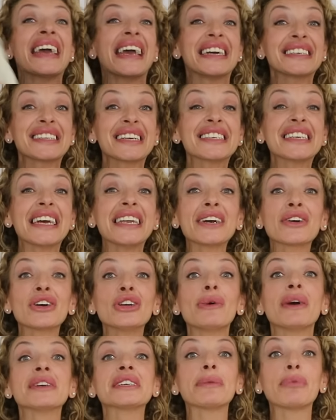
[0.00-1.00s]
Este chaleco
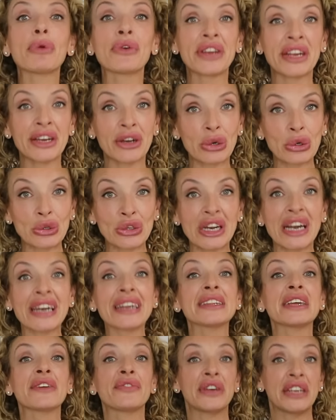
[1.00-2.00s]
lo vais a poder encontrar
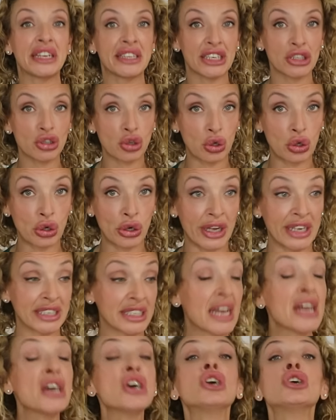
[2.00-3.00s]
en diferentes
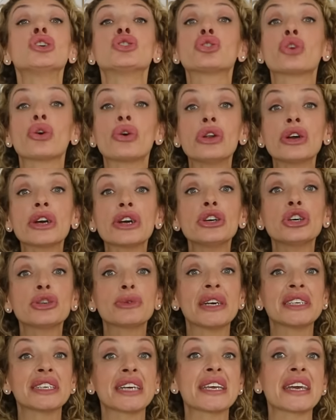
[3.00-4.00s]
colores. Todo lo que yo os
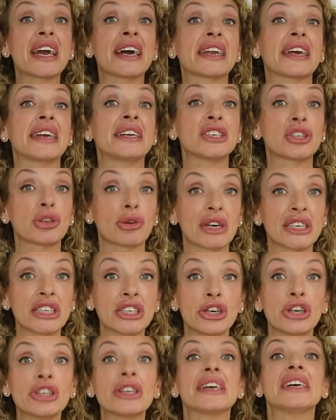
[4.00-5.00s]
voy a enseñar en esta
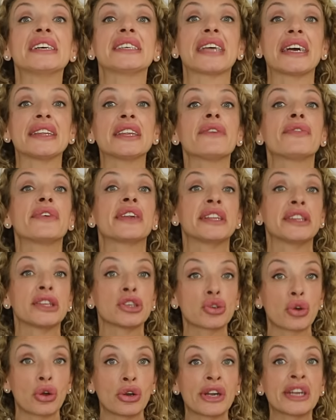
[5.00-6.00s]
ocasión está en
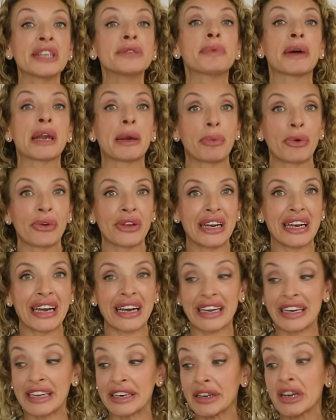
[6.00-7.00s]
diferentes colores para poder
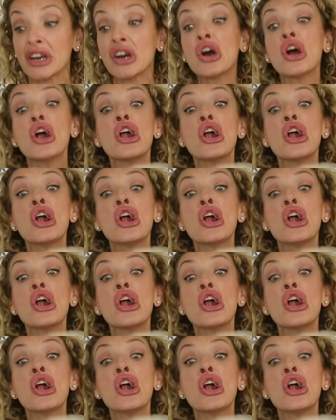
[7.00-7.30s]
elegir.